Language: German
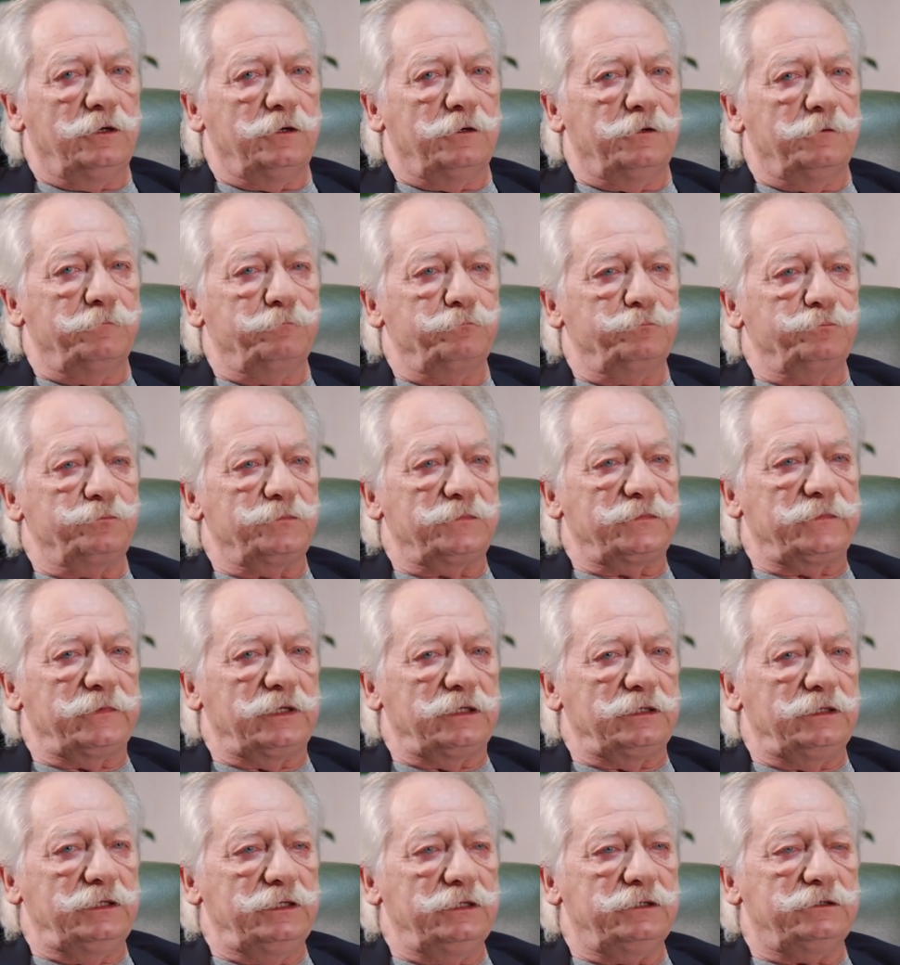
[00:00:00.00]
Ähm,
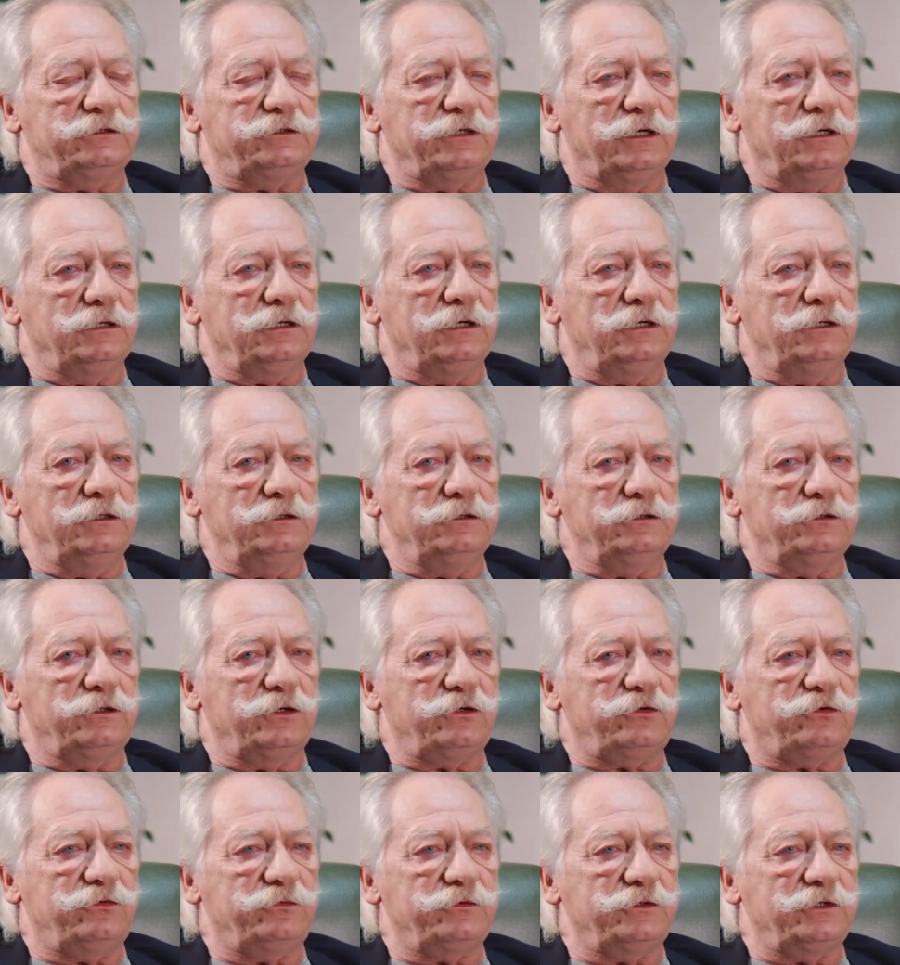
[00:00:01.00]
liegt daran,
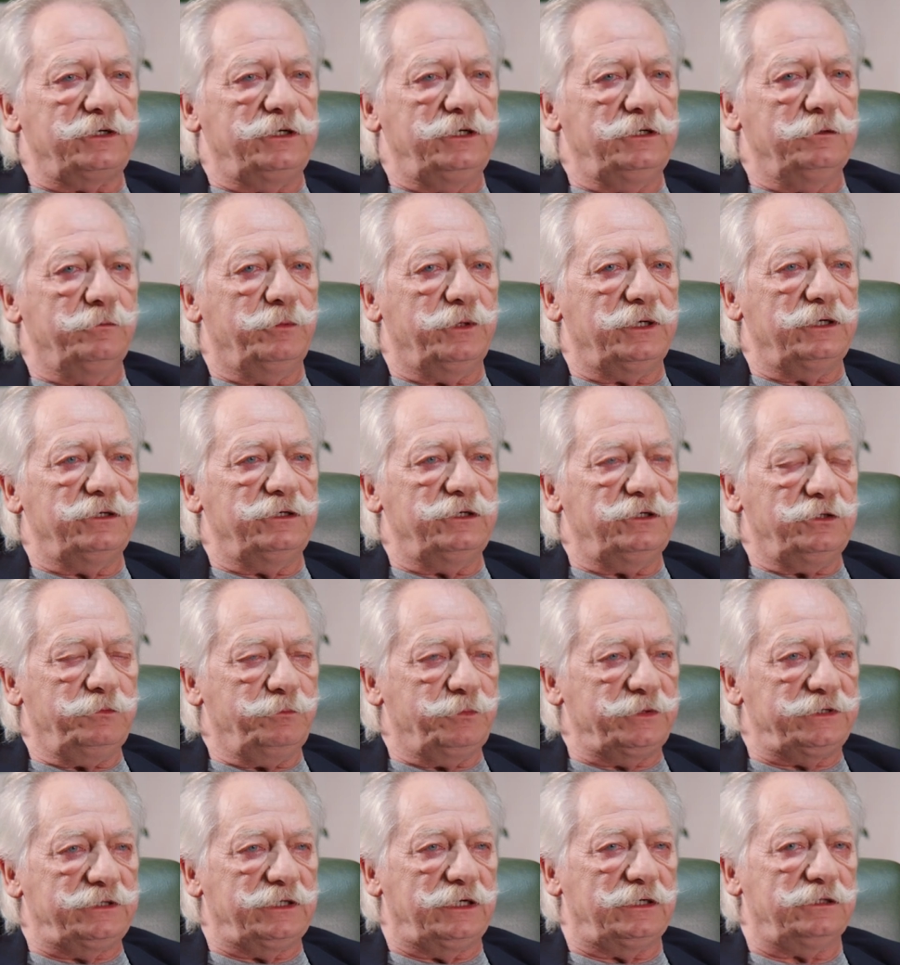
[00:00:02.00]
dass hierbei
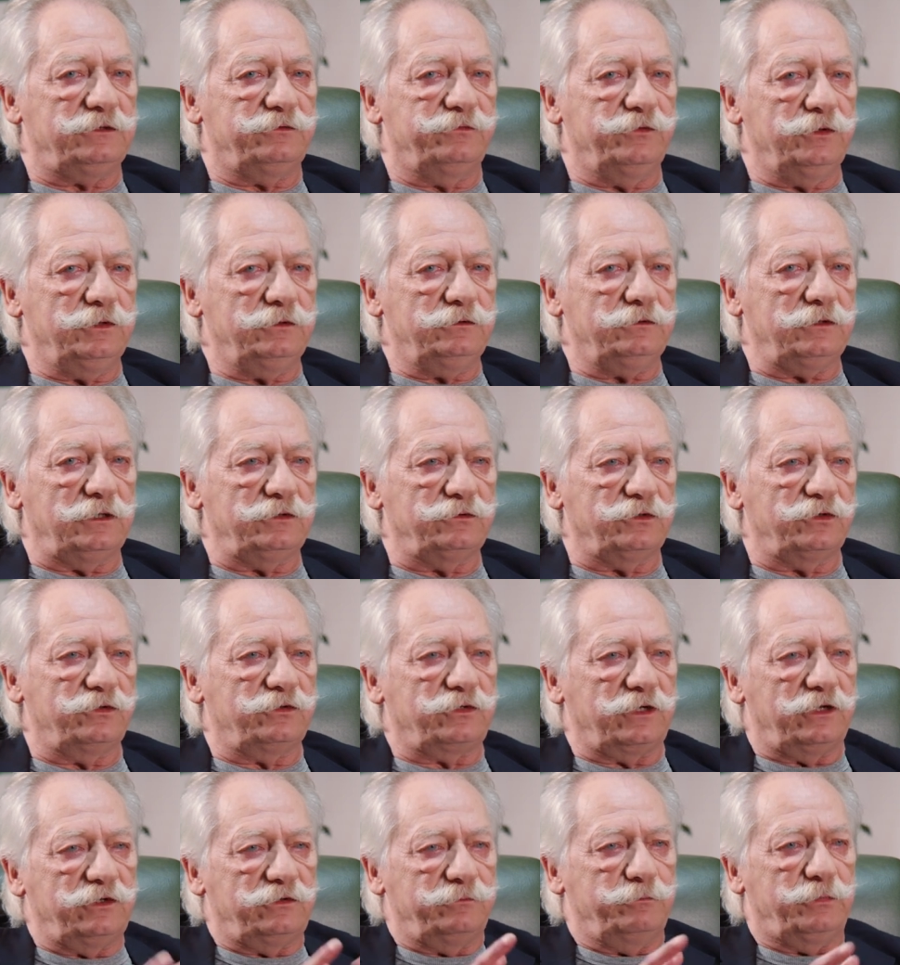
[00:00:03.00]
nicht bedacht wird. Also
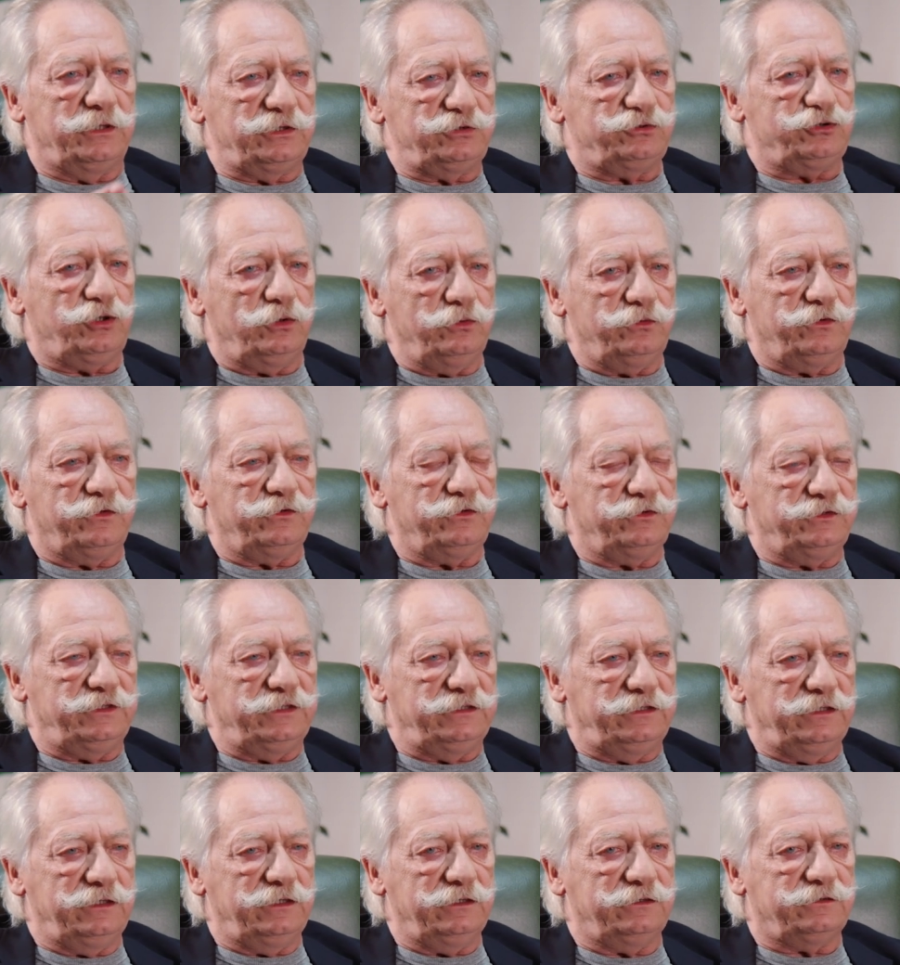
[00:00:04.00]
es, es, man schaut sich
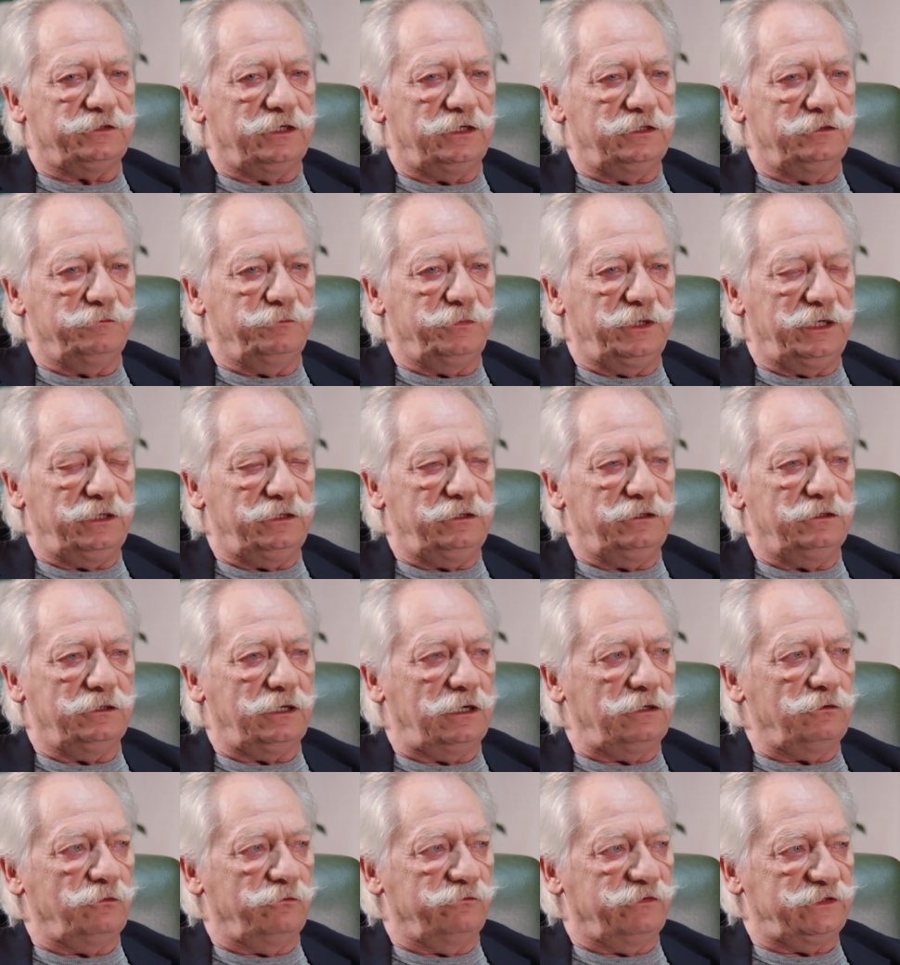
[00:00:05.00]
die digitalen Medien
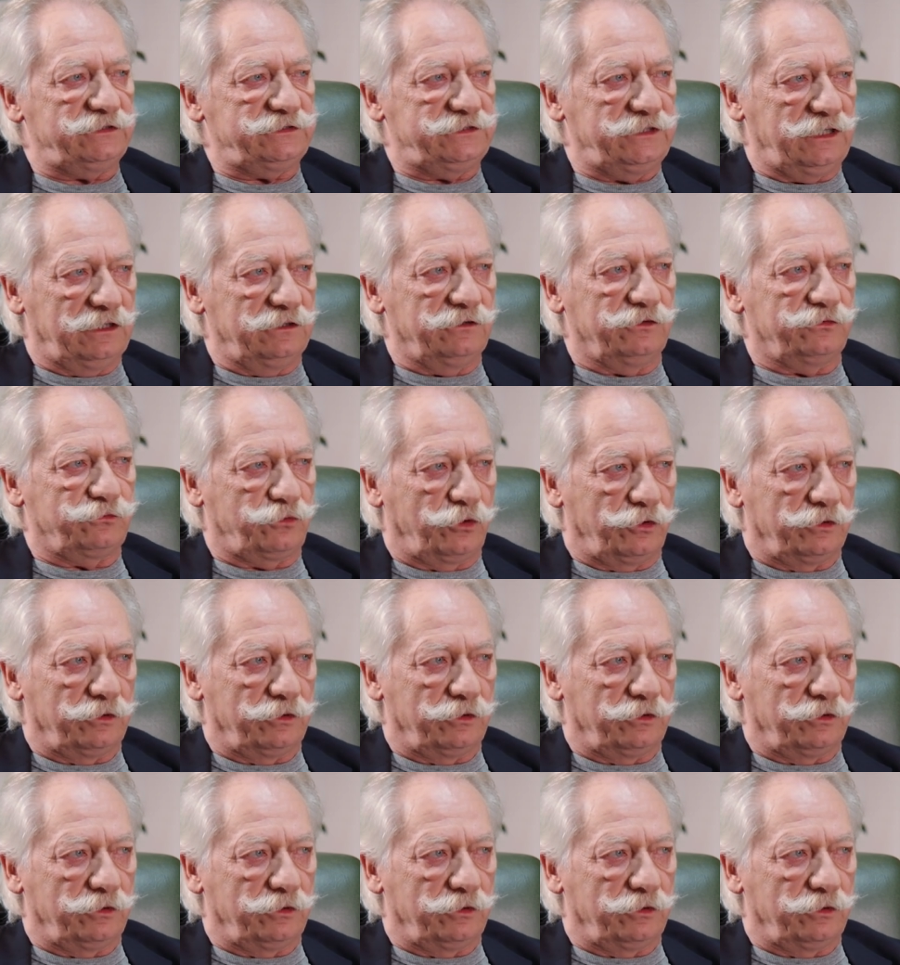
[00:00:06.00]
an und was die alles